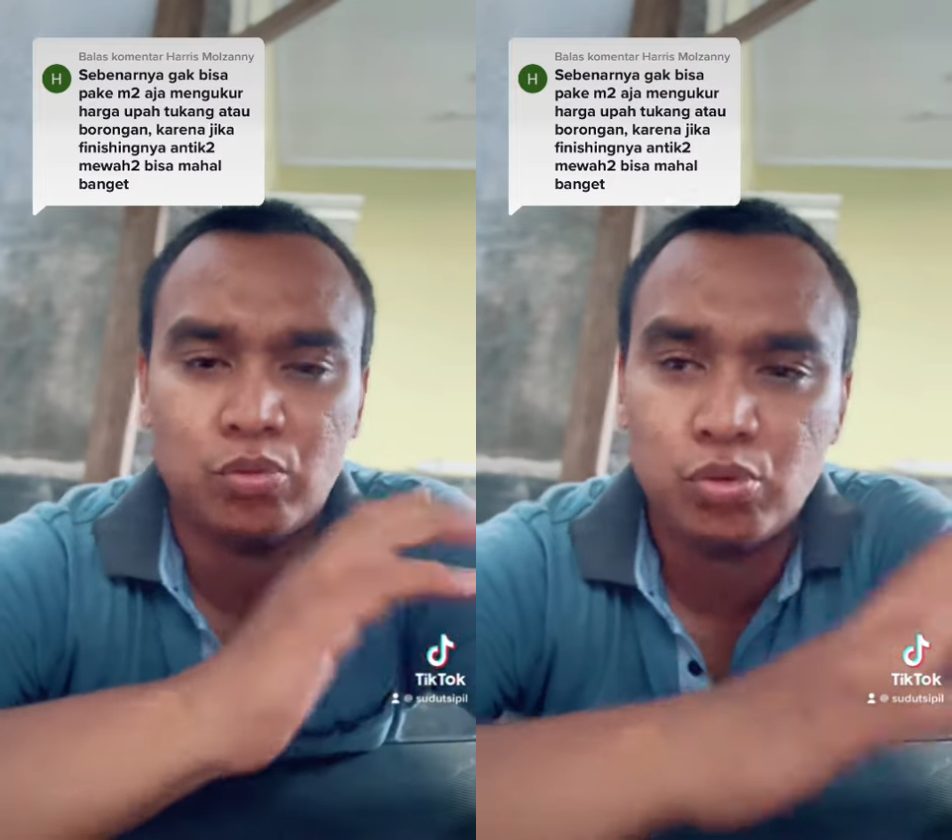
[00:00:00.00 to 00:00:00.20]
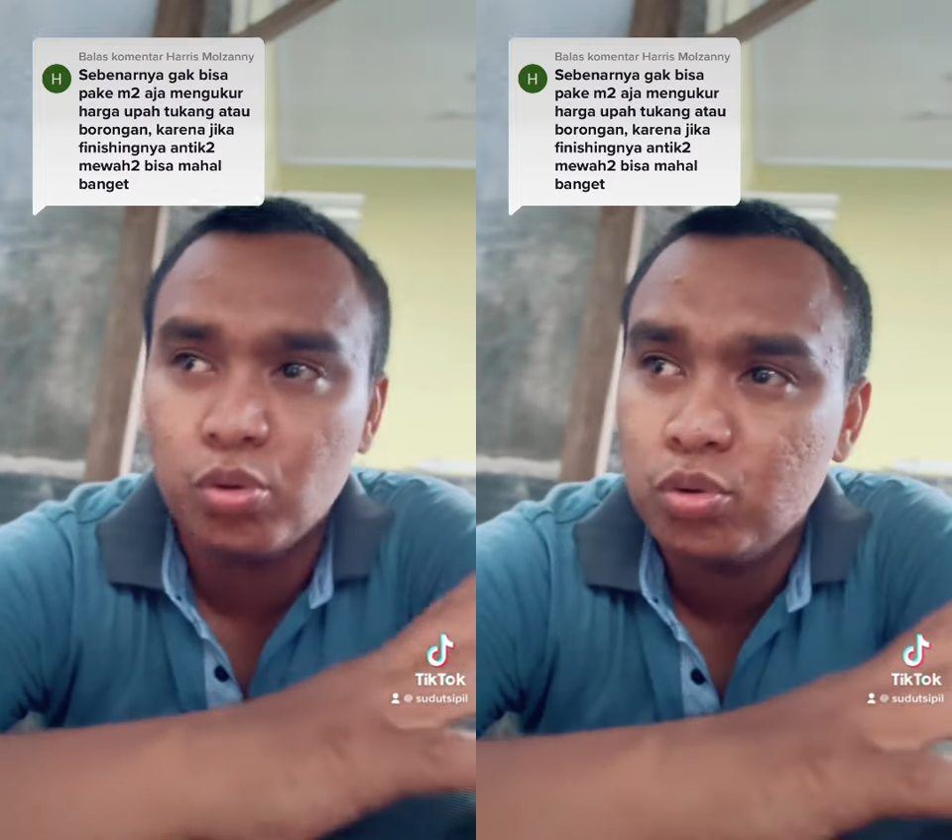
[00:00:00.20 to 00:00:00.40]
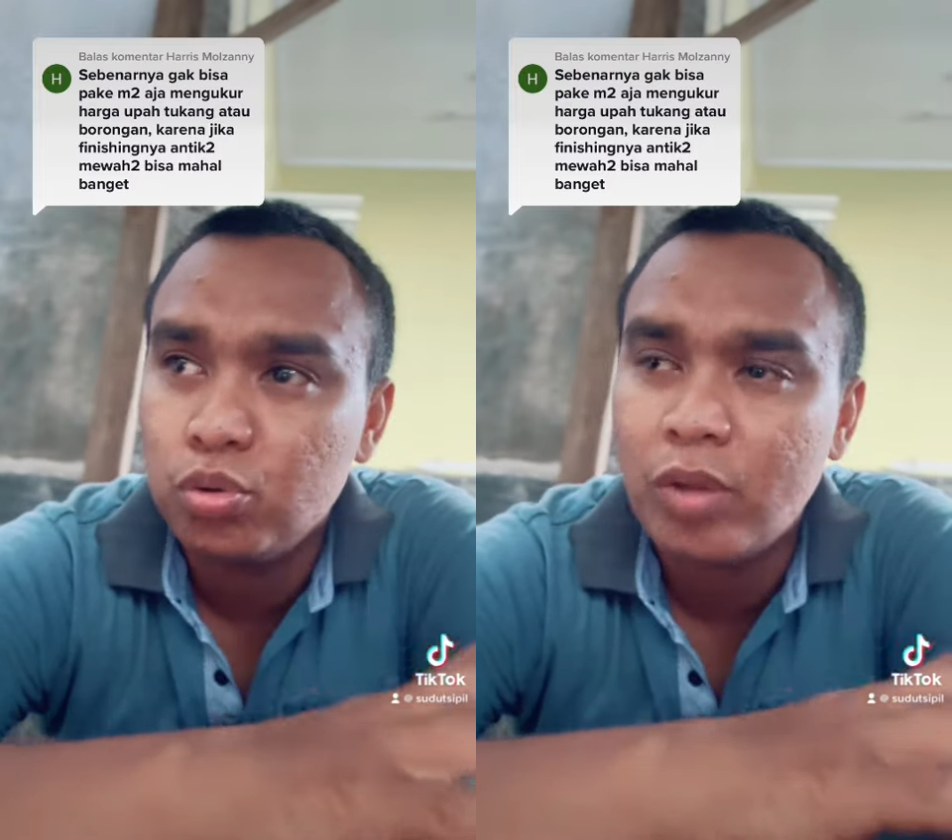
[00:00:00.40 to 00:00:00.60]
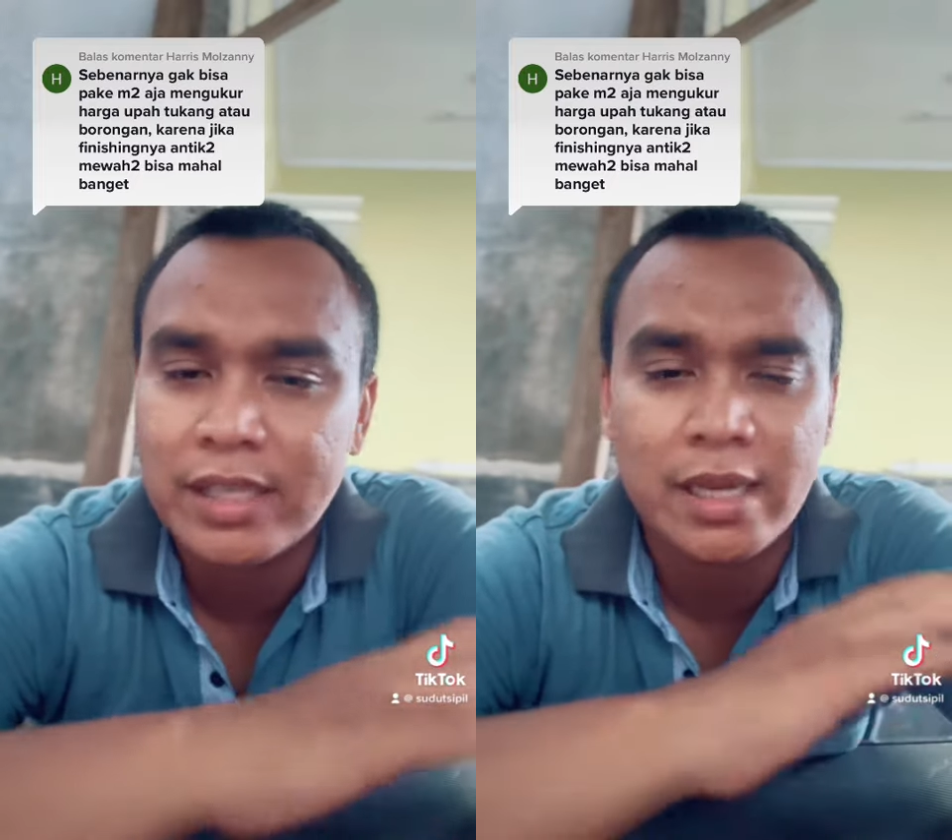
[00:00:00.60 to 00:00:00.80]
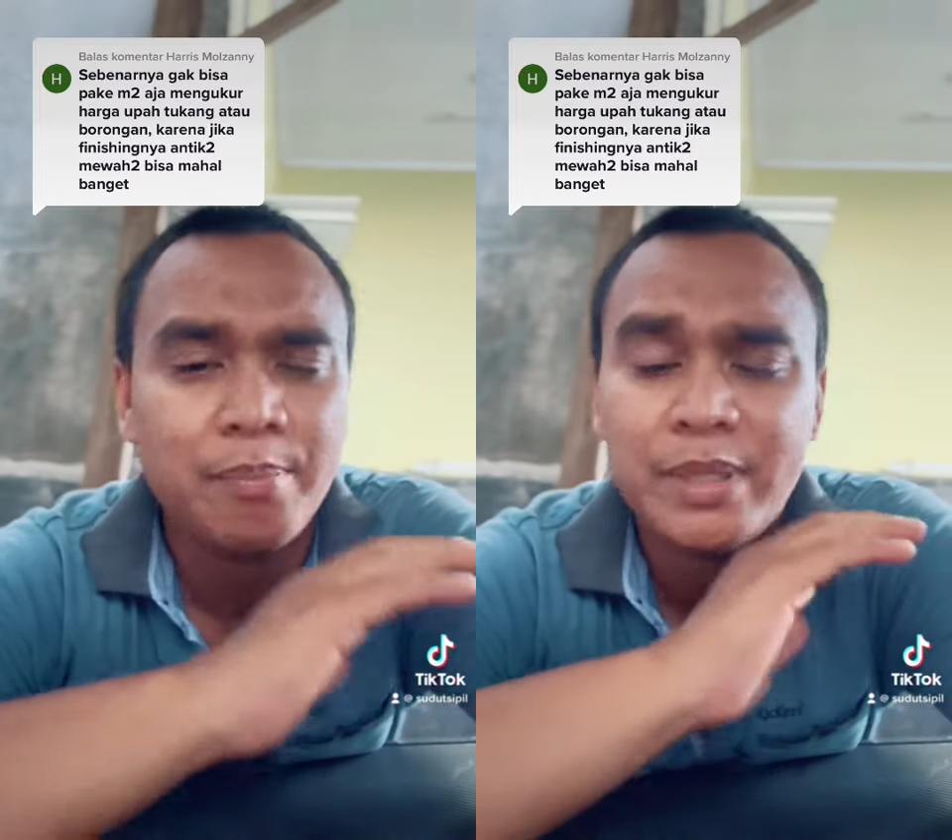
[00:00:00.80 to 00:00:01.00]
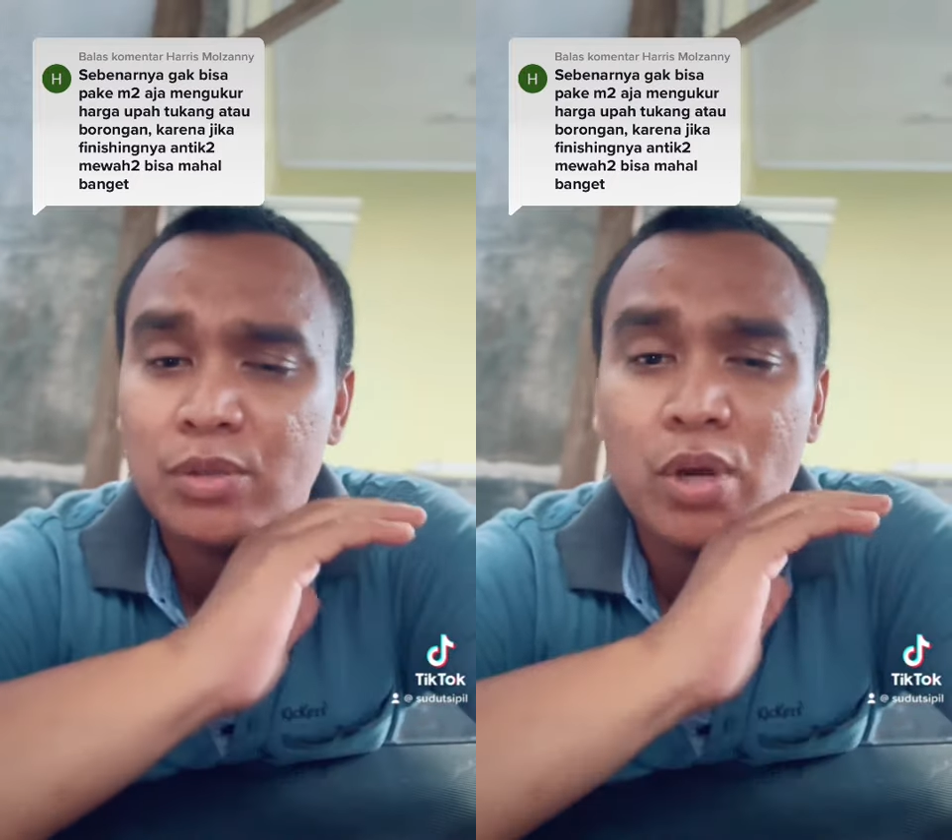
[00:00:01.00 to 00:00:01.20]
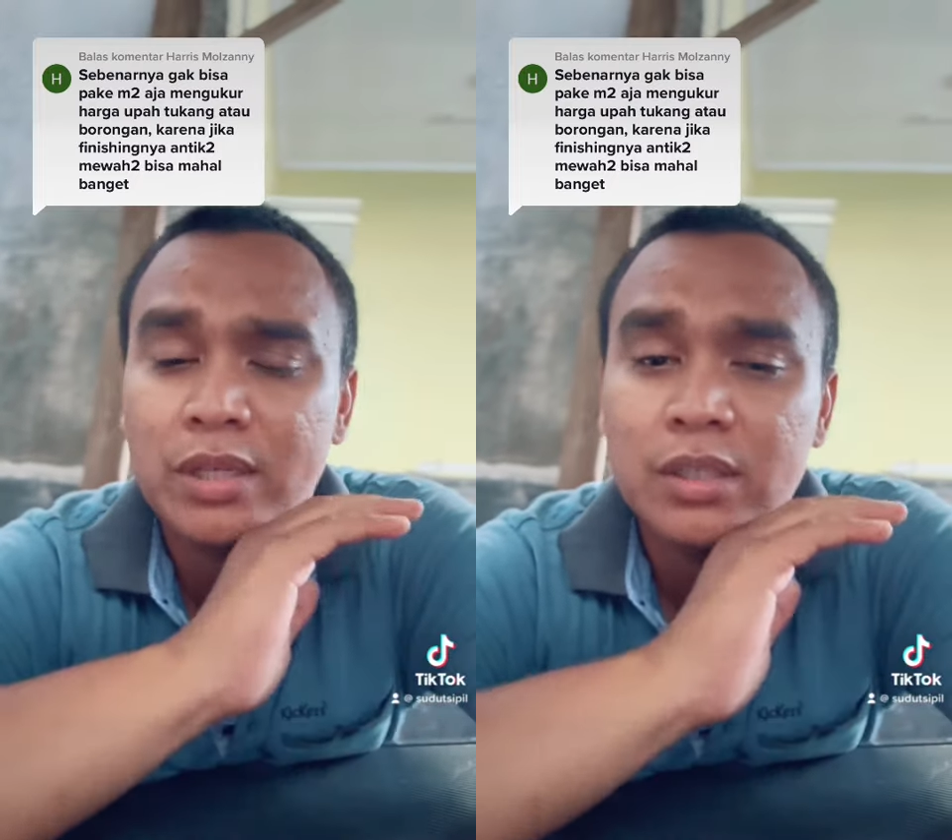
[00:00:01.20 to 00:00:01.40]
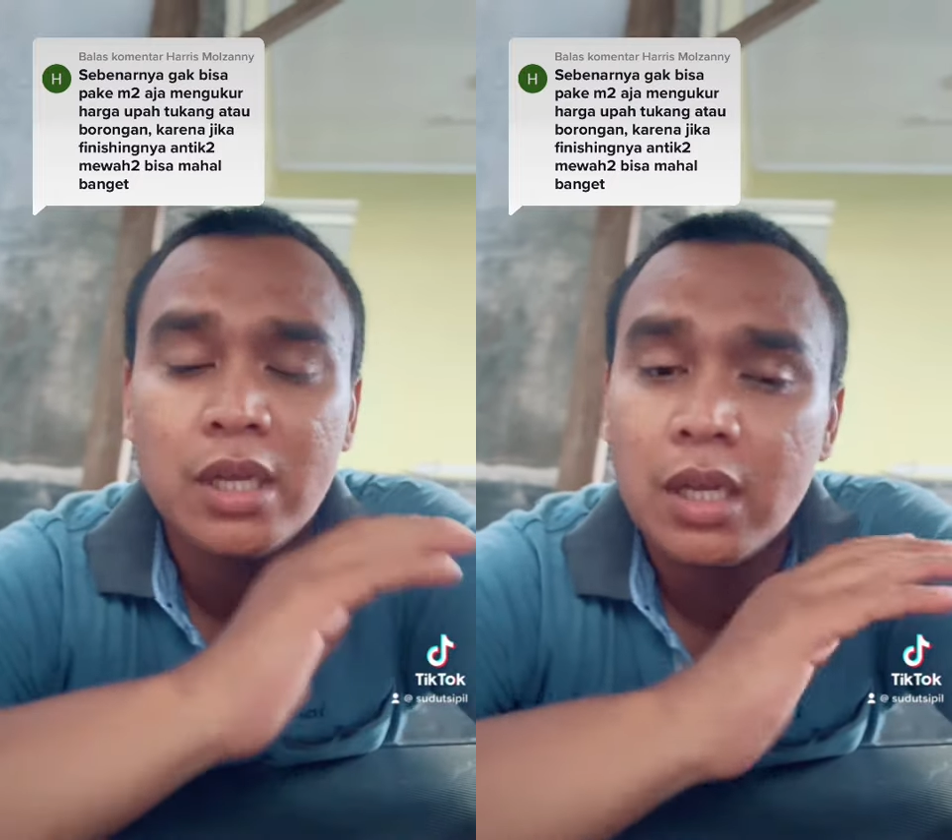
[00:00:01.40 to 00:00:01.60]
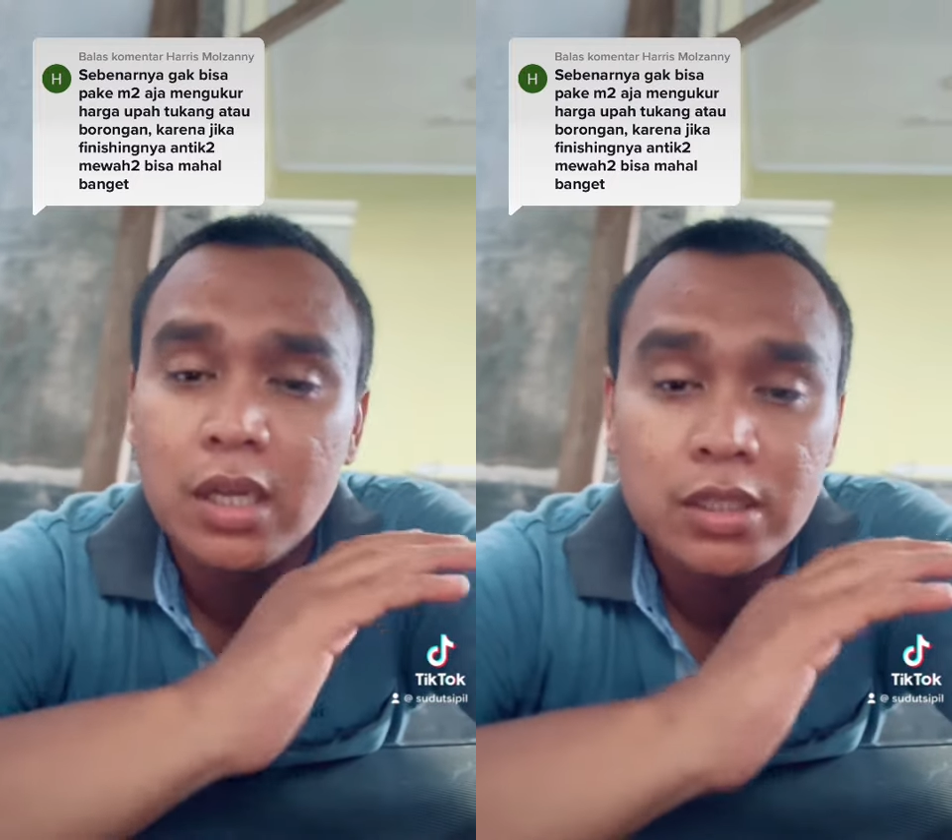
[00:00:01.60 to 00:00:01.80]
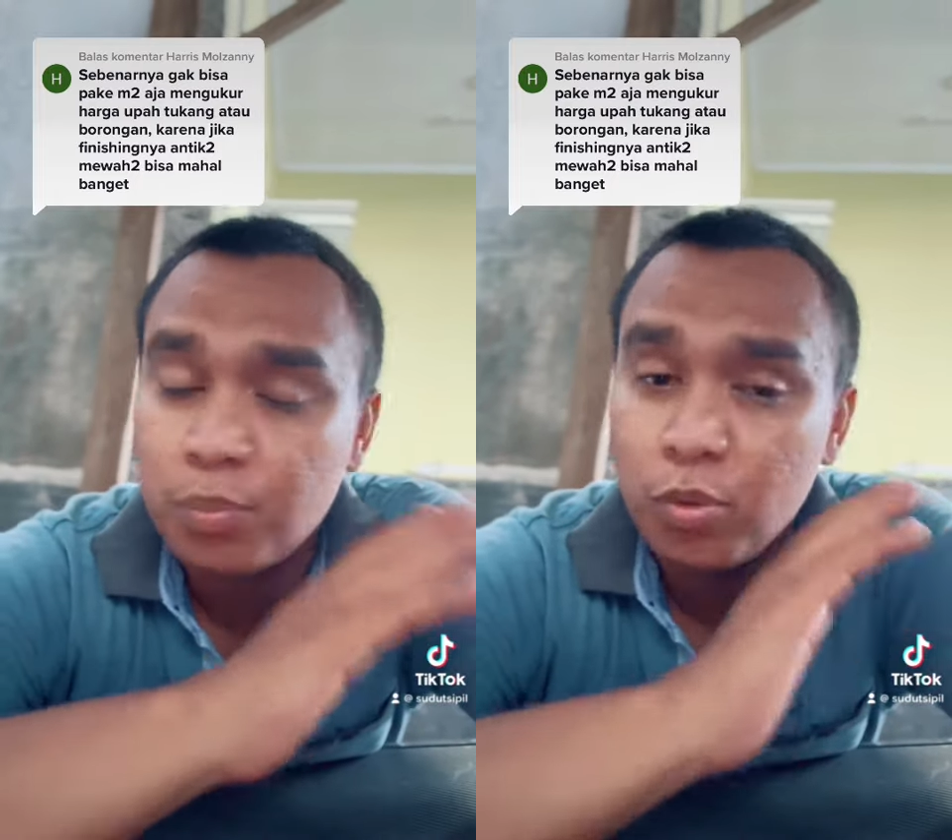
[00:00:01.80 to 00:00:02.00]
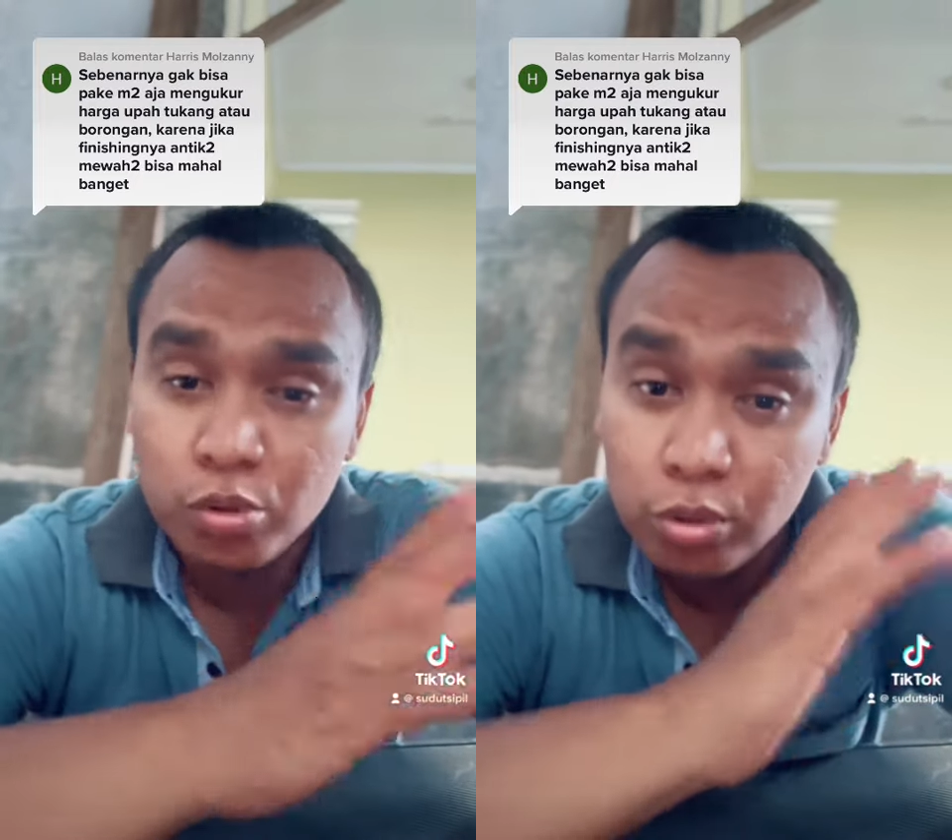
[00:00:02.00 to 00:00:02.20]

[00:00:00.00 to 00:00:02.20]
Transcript: 7 juta sampai 2 10